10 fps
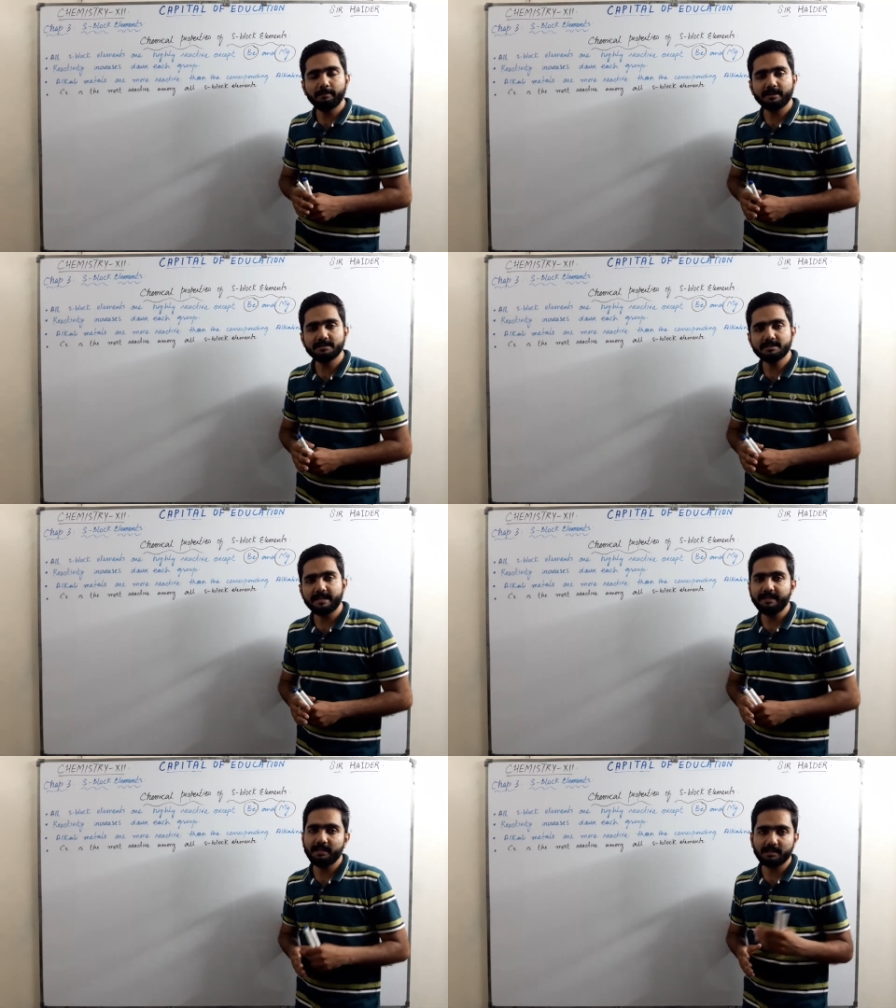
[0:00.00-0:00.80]
मेटल्स
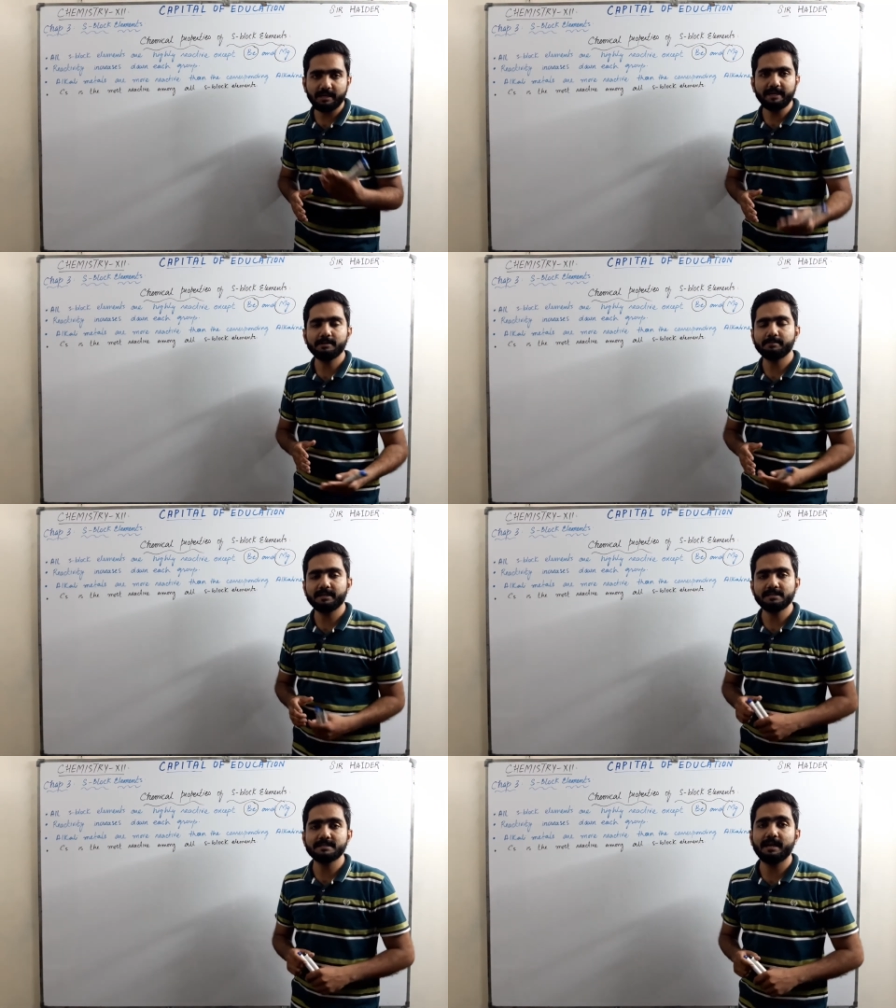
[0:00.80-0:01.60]
एंड अल्कलाइन एंड
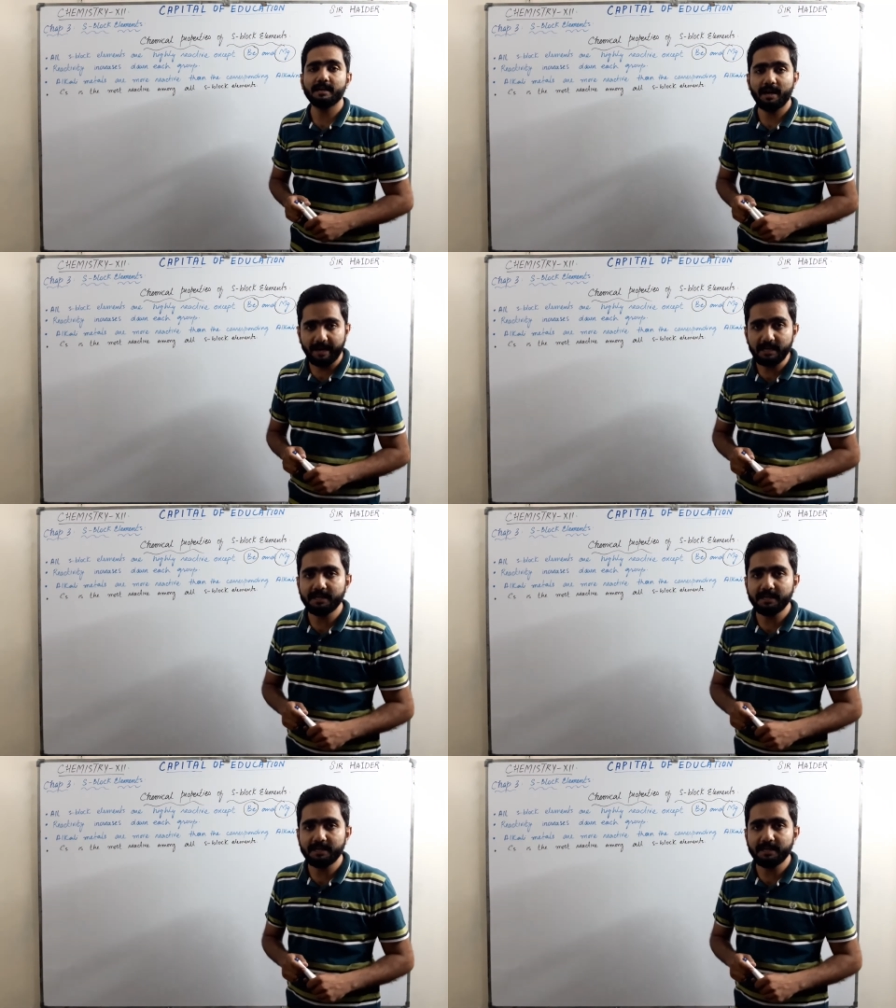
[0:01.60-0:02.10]
मेटल्स आर हाईली